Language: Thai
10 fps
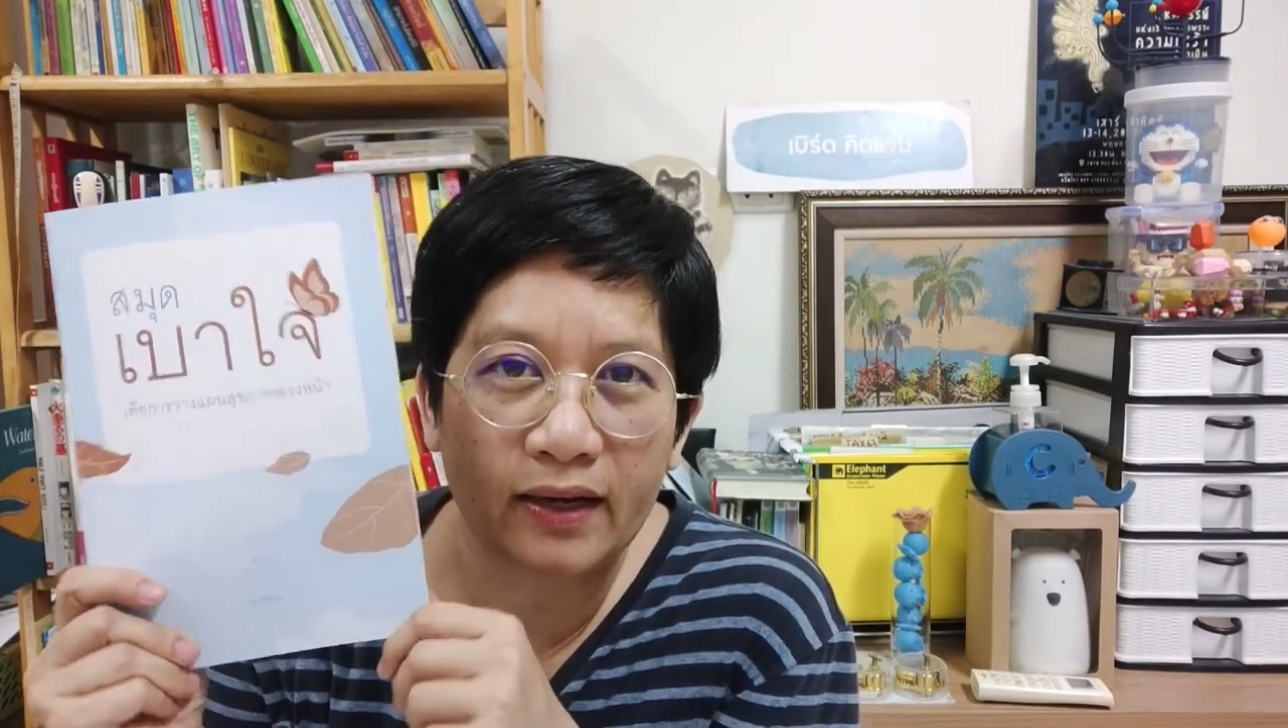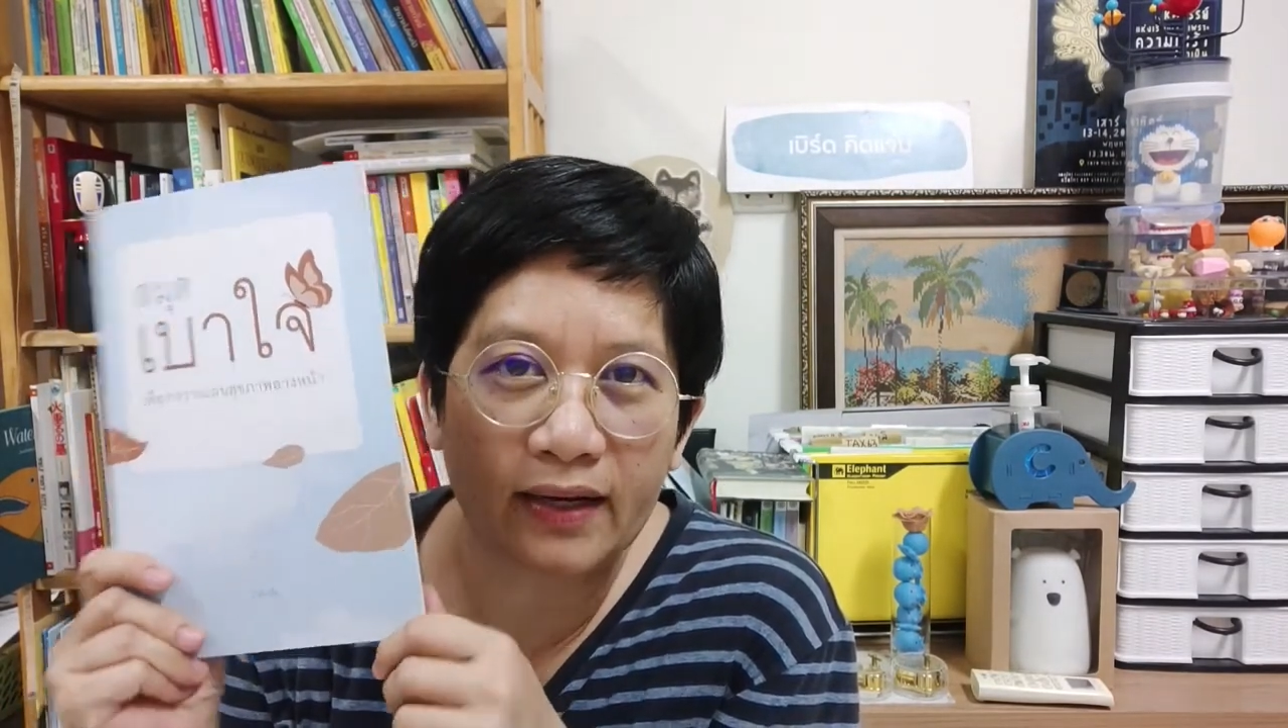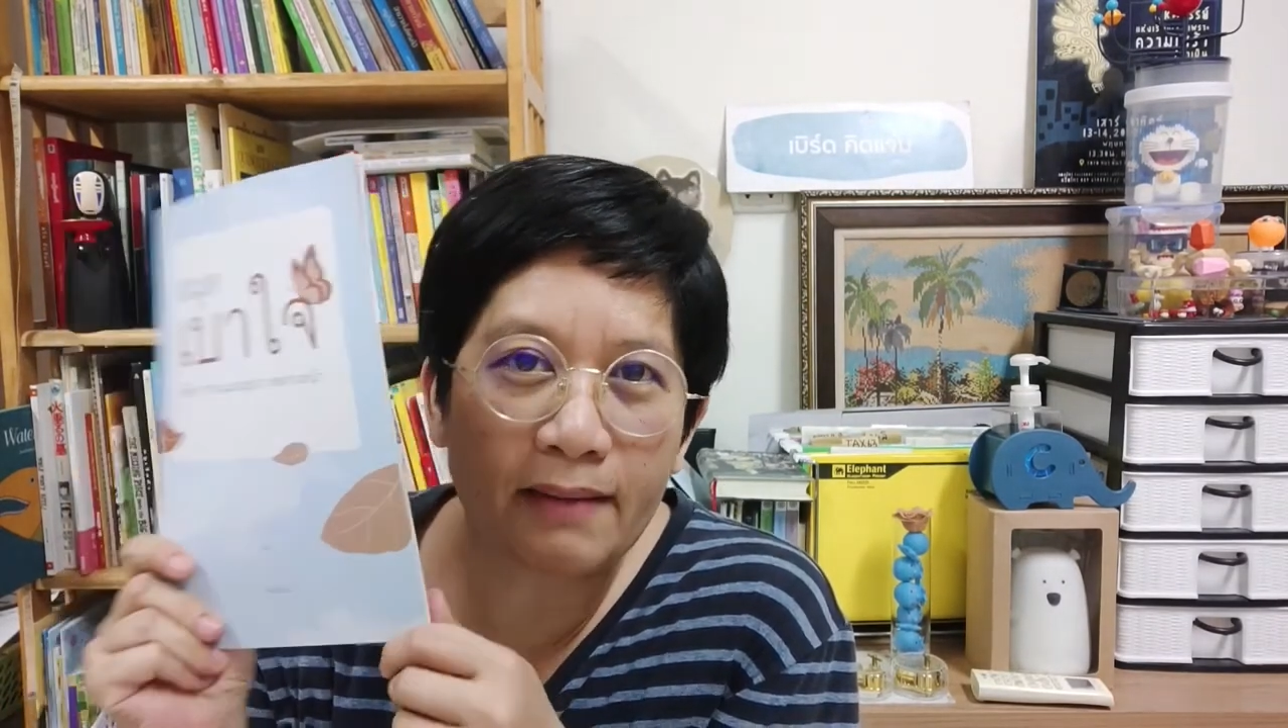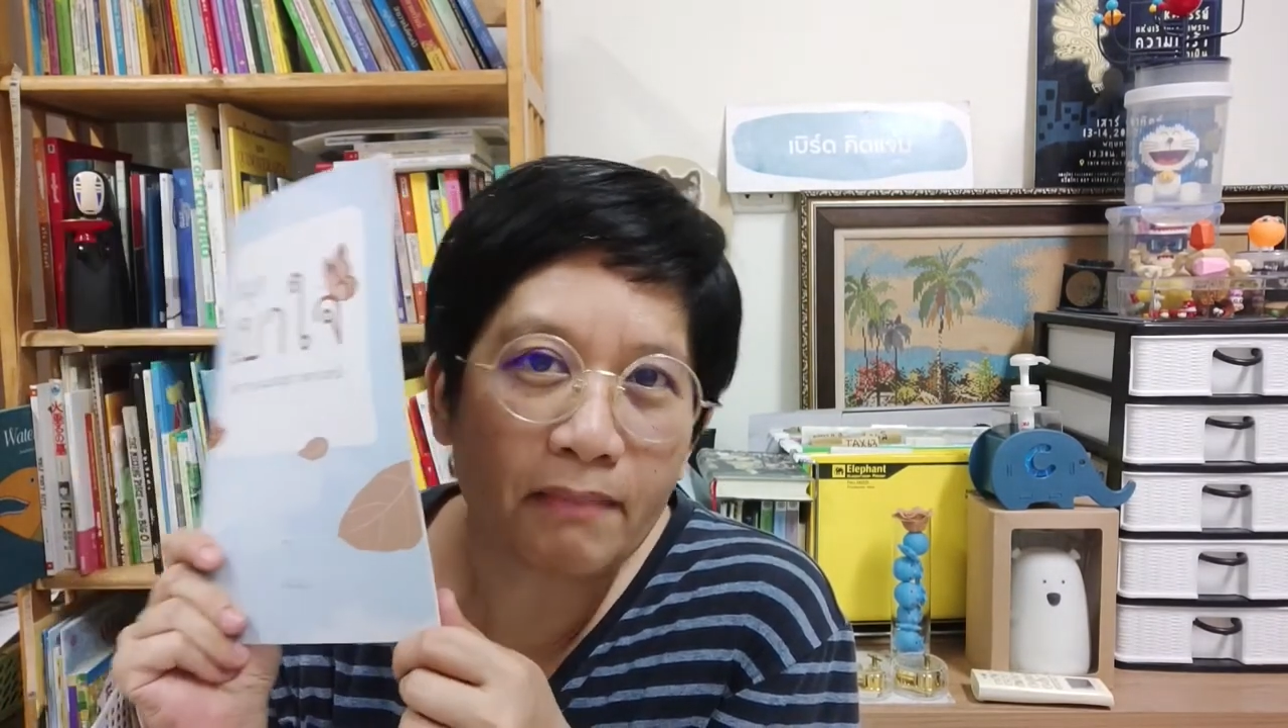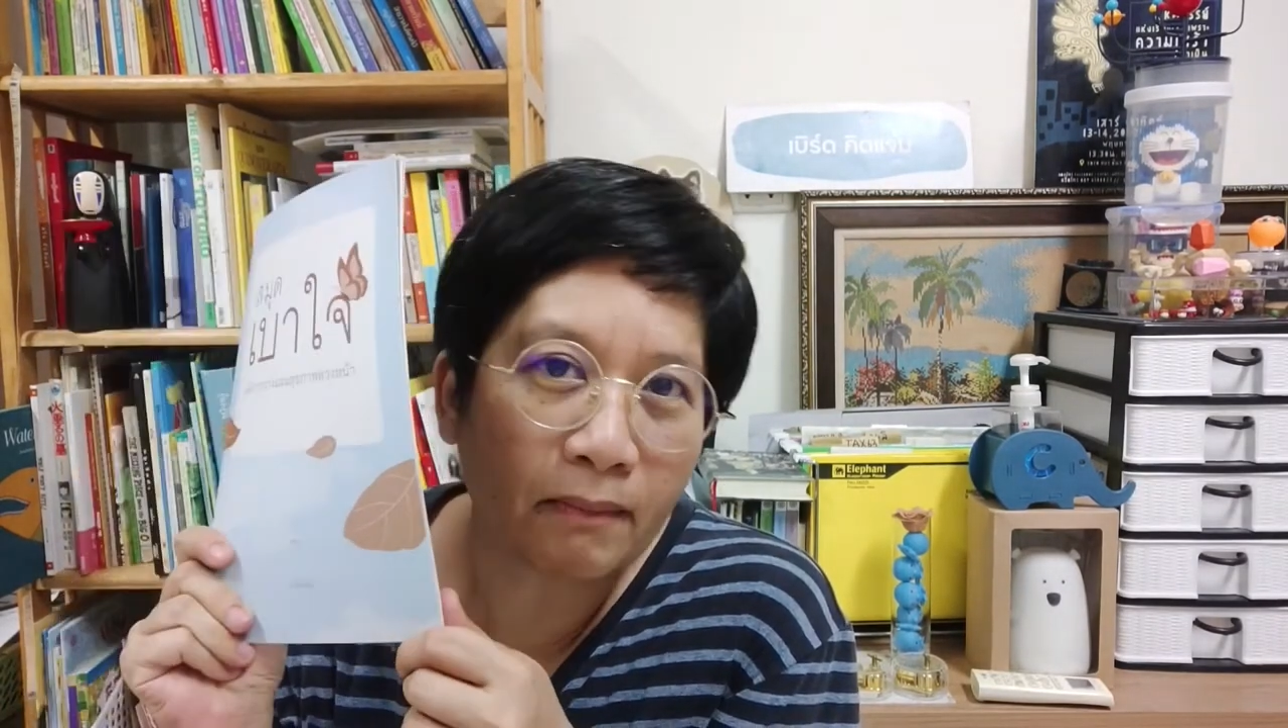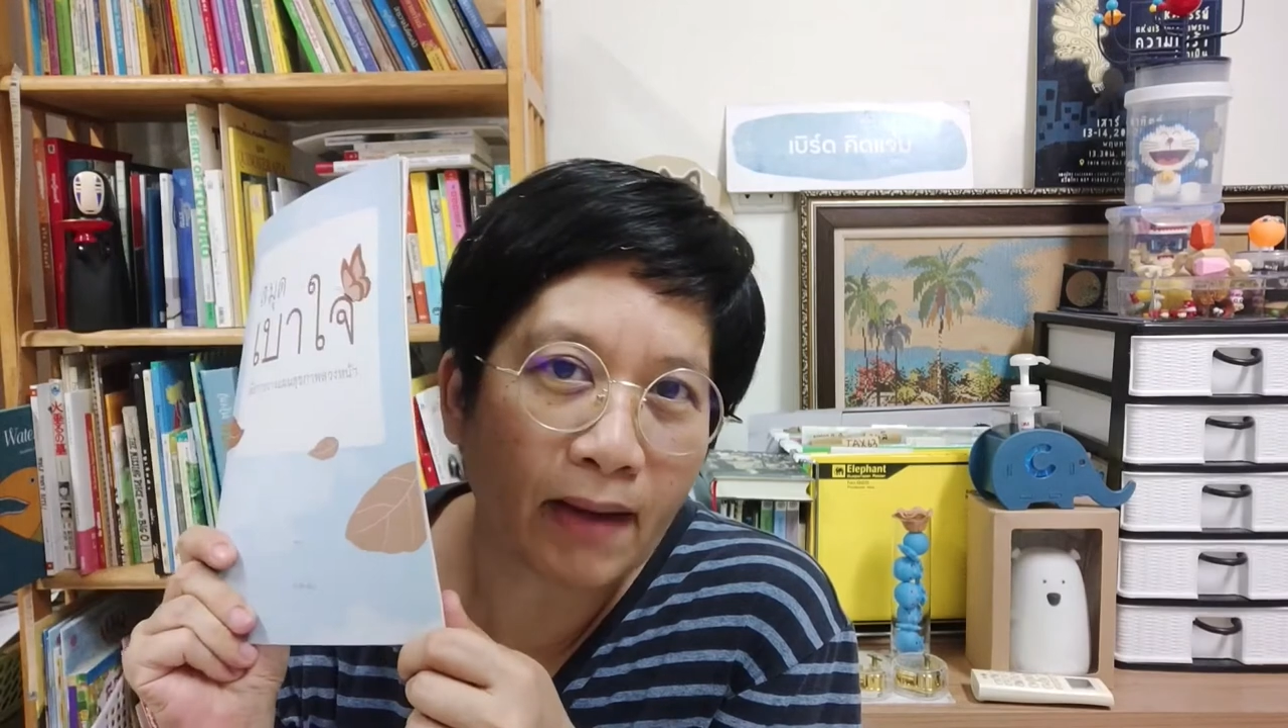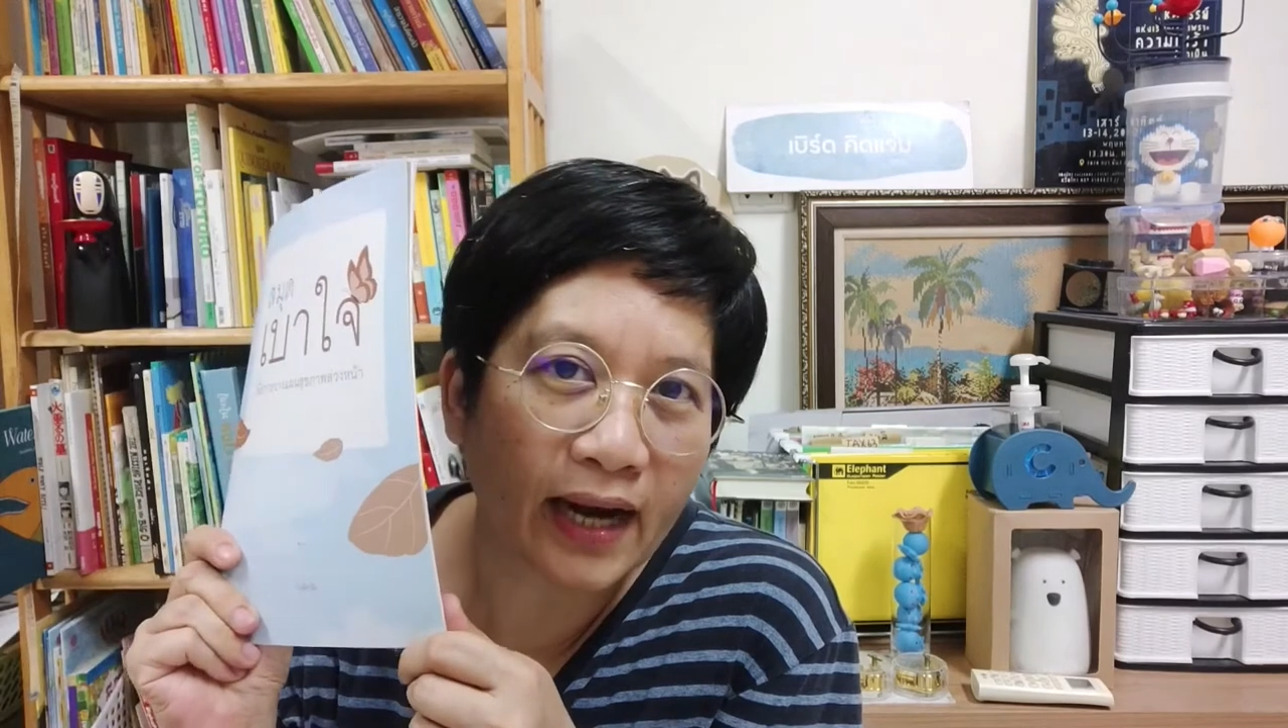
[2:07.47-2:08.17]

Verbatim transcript: เล่มบา